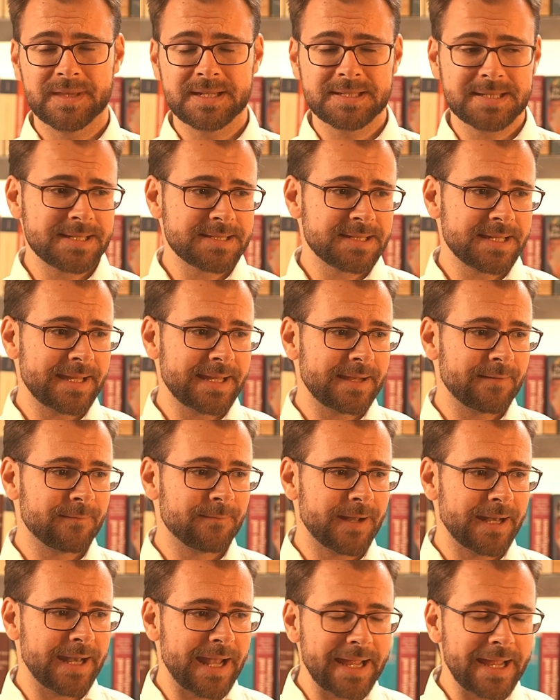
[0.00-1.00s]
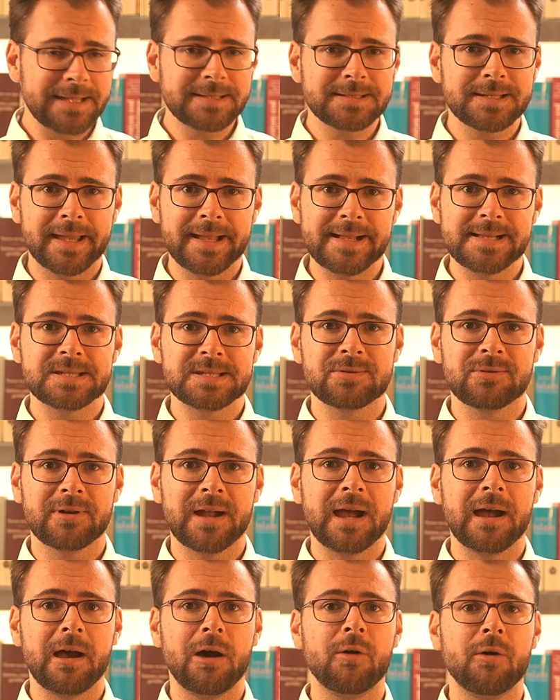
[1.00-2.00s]
Das heißt, er verleiht Geld
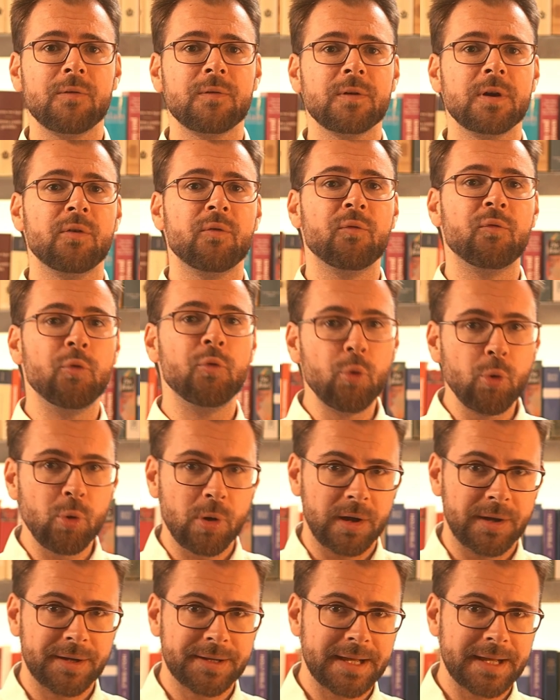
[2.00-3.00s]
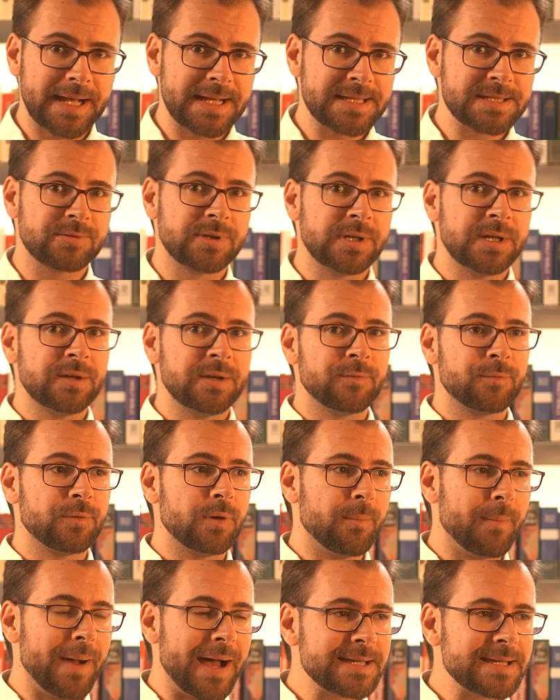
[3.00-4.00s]
sogar auf Wucher, also
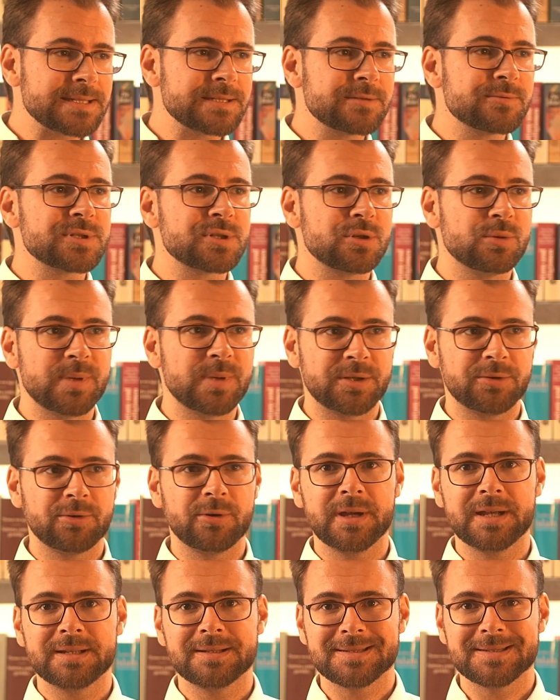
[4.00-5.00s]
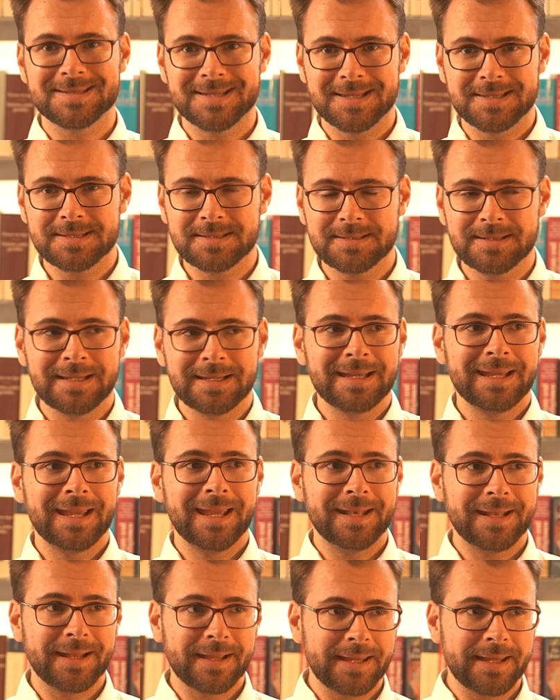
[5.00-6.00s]
für maßlos überteuerte Zinsen,
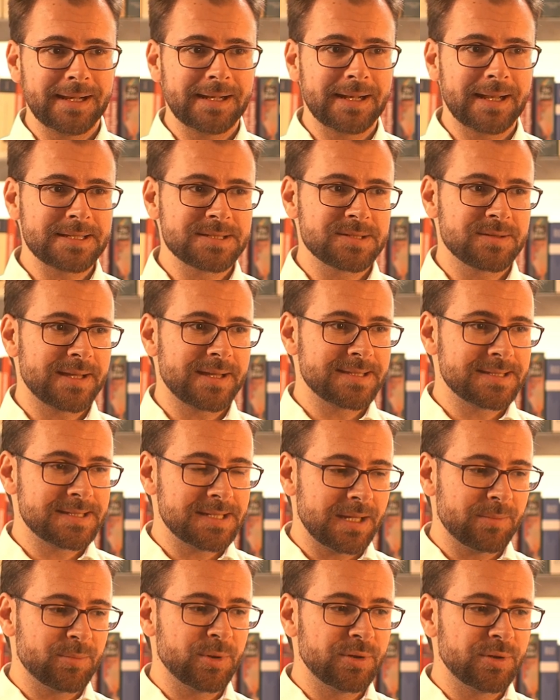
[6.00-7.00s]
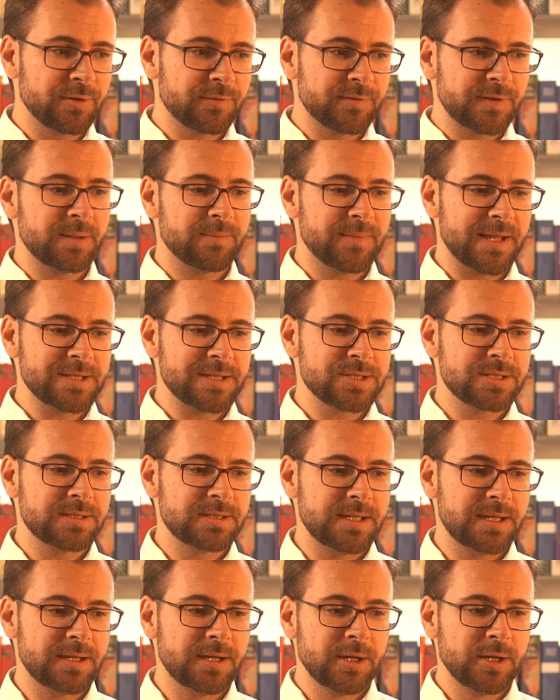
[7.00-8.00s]
in der Regel also an sehr bedürftige Menschen,
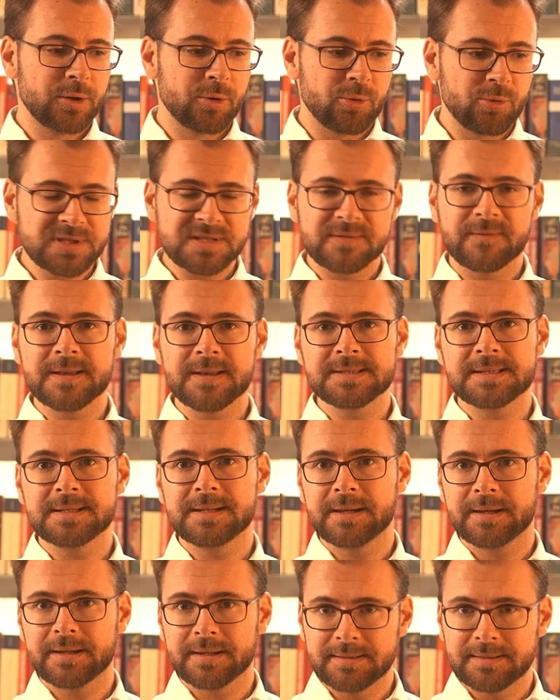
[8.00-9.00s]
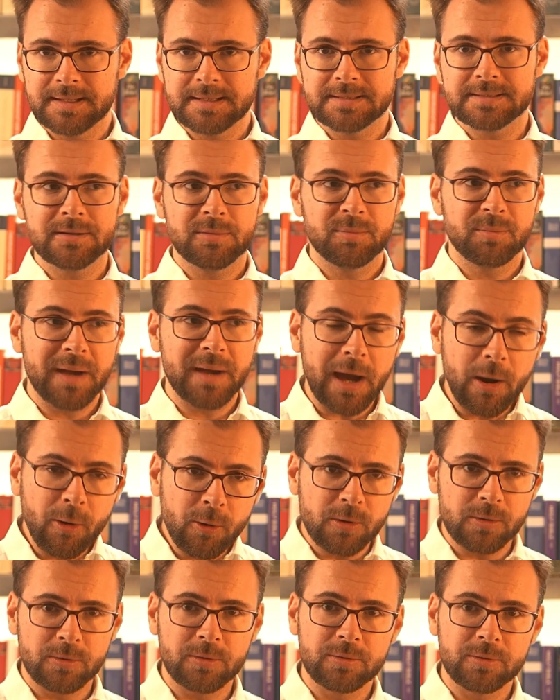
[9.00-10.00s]
die kurzfristige Kredite
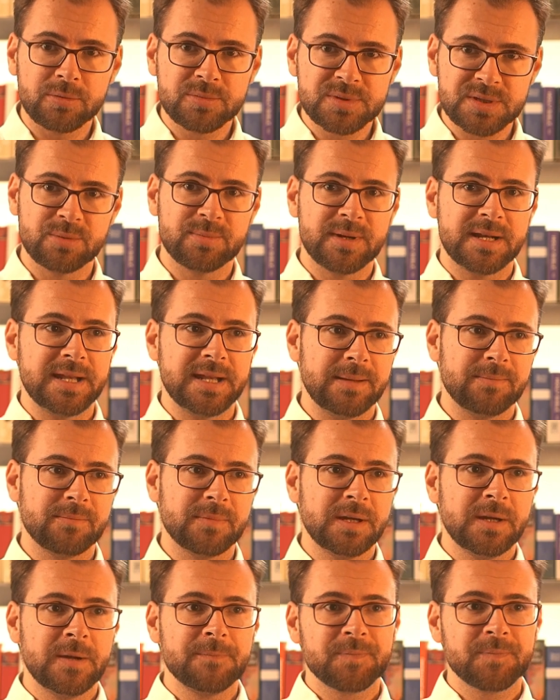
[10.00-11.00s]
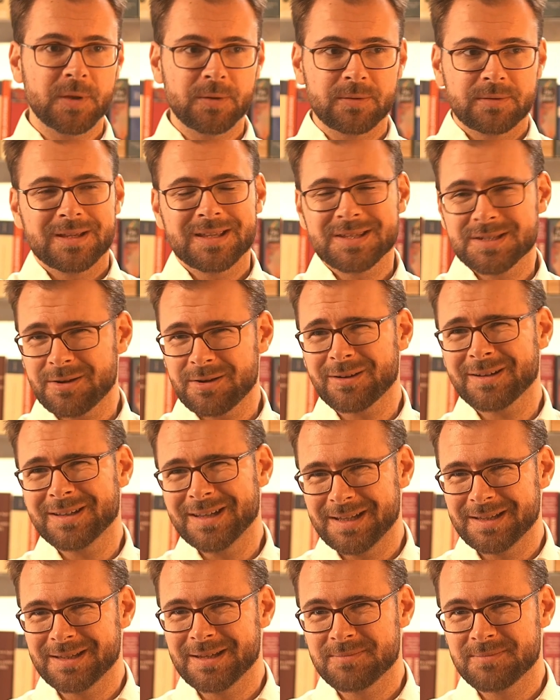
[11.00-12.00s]
brauchen, um zu überleben, und zockt
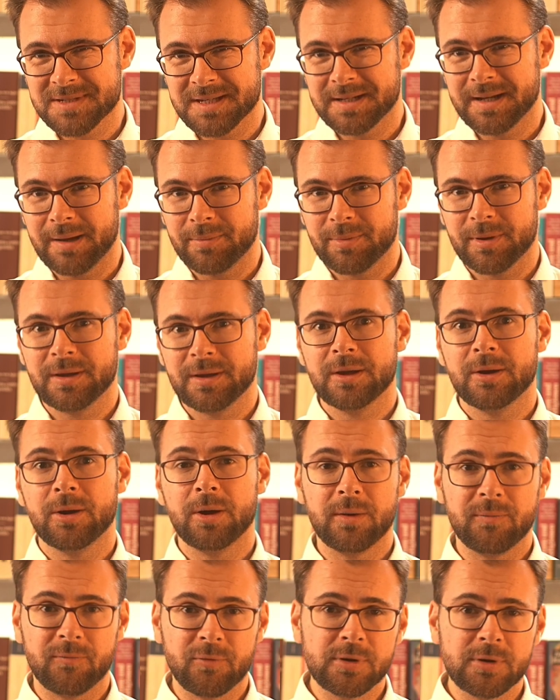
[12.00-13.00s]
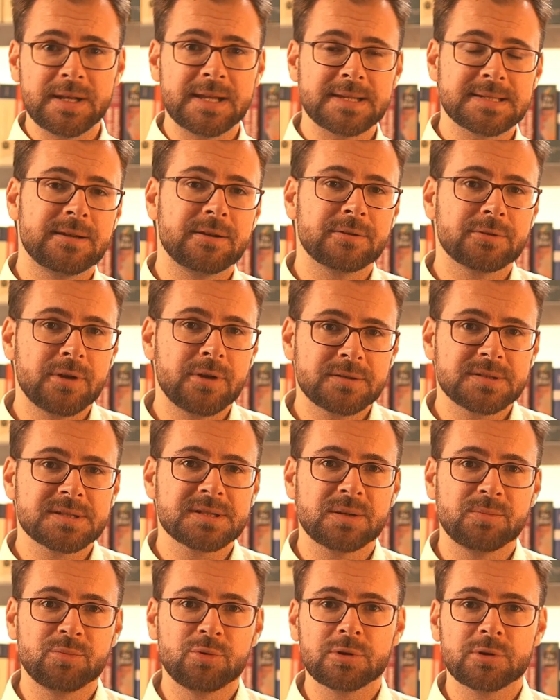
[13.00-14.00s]
die in dem Sinne ab, obwohl das laut
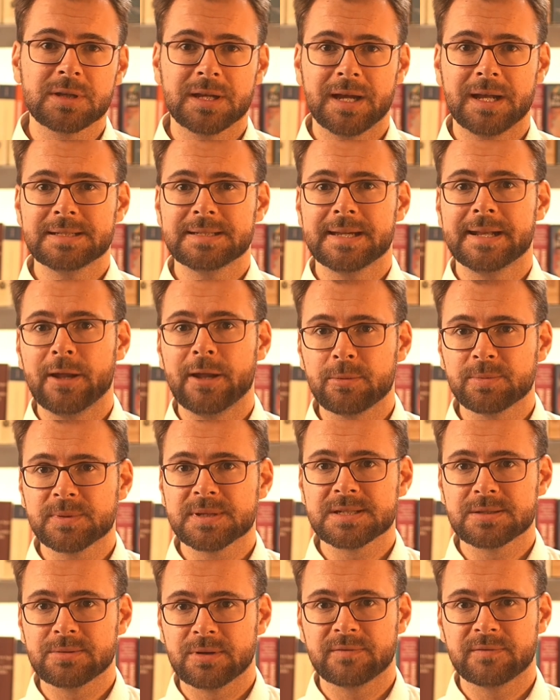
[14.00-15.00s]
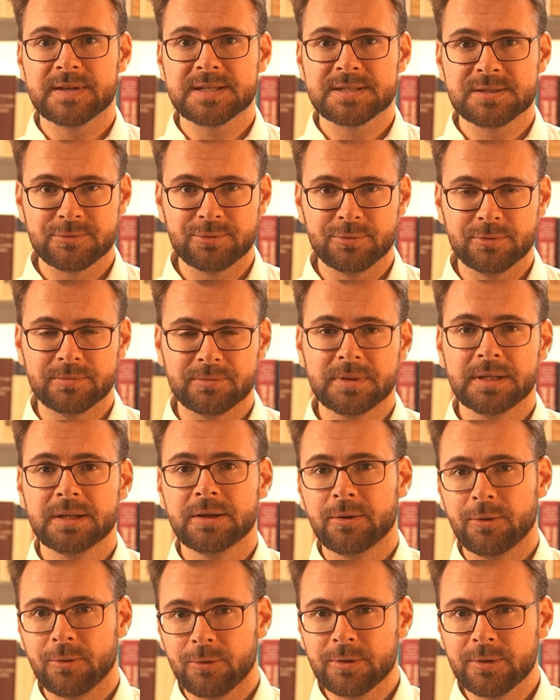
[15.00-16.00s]
Gottes Gebot gar nicht erlaubt ist, so etwas zu tun.
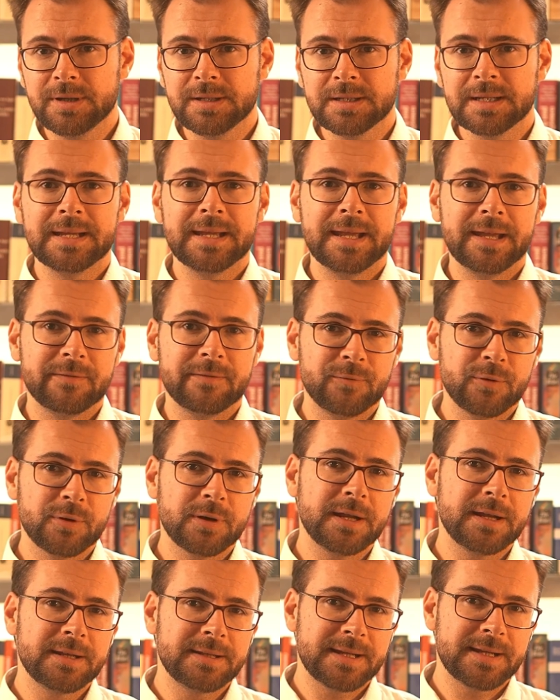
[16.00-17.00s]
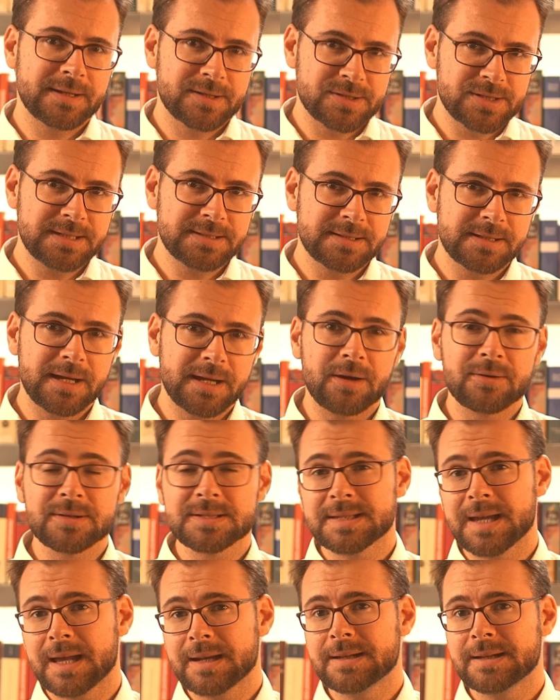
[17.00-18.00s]
Und er würde in der Geschichte auch
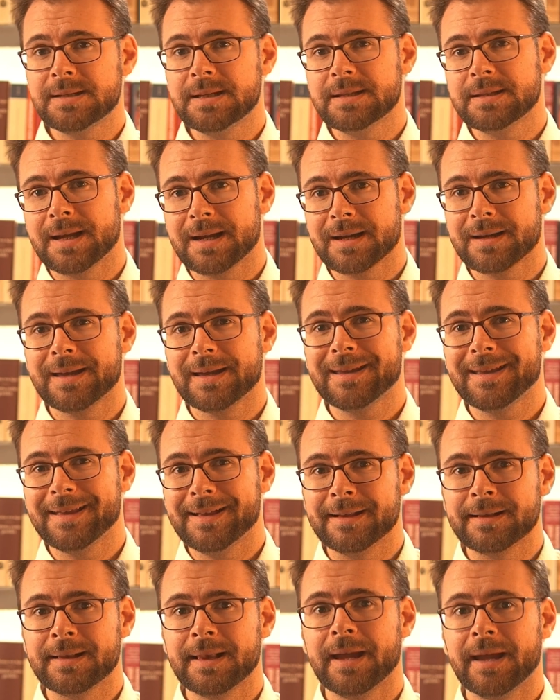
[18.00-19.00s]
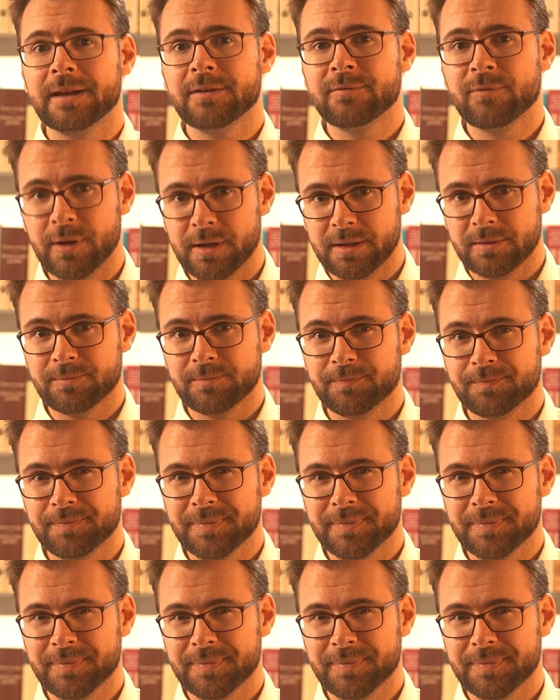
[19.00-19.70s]
Saladin gar kein Geld leihen wollen.